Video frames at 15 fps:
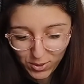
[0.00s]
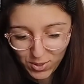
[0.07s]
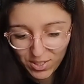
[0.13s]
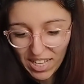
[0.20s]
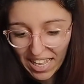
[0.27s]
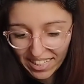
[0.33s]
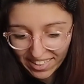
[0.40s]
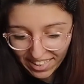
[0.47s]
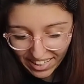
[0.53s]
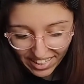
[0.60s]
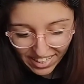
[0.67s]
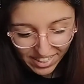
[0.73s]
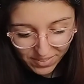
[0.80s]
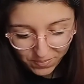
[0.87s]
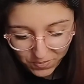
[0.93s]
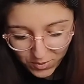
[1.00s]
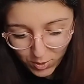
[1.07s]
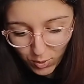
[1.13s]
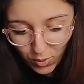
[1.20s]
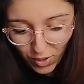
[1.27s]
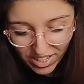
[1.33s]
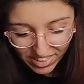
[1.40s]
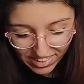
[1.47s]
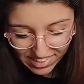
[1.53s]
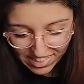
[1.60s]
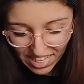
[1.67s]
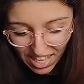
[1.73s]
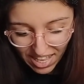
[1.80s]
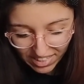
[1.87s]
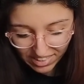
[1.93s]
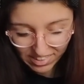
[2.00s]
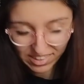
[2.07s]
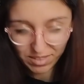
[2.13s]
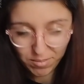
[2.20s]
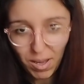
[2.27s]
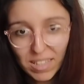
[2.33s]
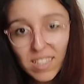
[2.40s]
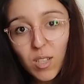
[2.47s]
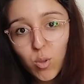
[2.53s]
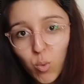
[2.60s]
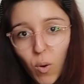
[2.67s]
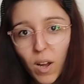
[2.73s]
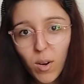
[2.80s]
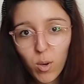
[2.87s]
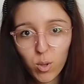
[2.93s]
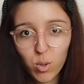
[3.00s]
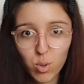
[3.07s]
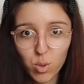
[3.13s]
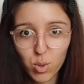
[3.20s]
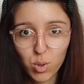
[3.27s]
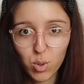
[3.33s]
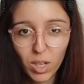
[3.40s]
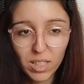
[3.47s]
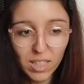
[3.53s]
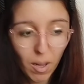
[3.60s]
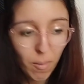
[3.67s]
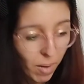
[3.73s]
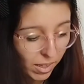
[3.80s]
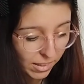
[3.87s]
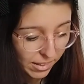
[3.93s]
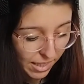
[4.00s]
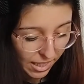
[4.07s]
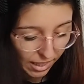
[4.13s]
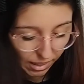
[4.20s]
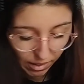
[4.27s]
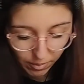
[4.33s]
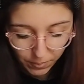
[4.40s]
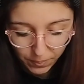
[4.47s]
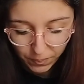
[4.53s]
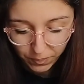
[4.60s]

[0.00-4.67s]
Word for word: o yüzden de duvar alısı aldım. Aslında duvar örtüsü. Hani tam halı değil.